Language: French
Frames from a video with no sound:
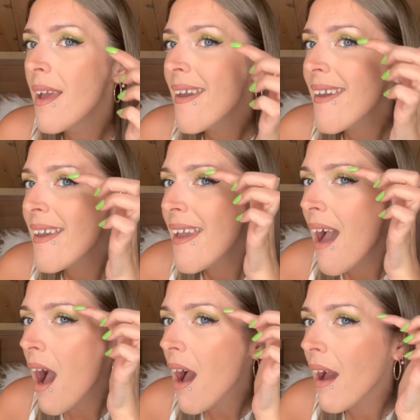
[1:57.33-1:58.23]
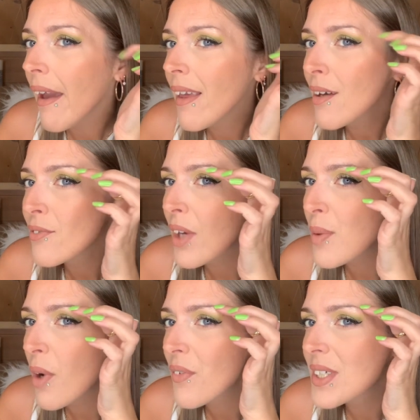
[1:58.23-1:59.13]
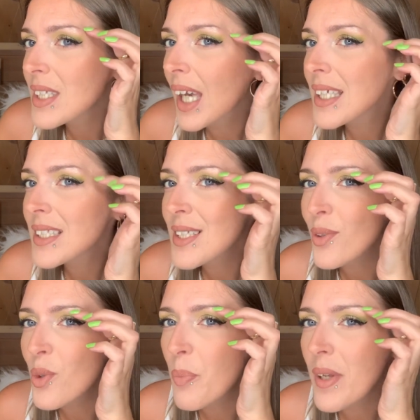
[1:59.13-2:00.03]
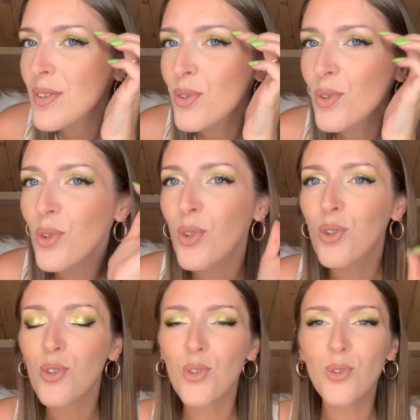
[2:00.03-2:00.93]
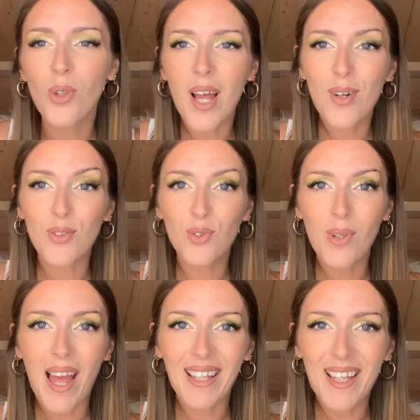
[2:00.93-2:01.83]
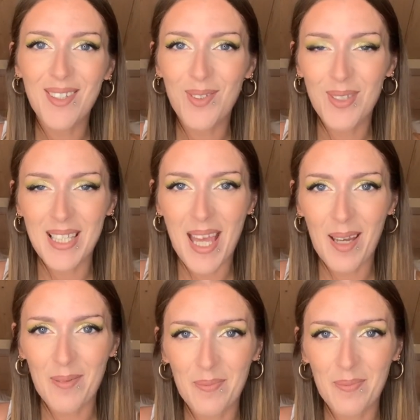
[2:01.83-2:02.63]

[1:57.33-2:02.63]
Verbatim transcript: et un rien vraiment avec ce qui restait sur le pinceau euh, juste là en dessous de l'arcade sourcilière.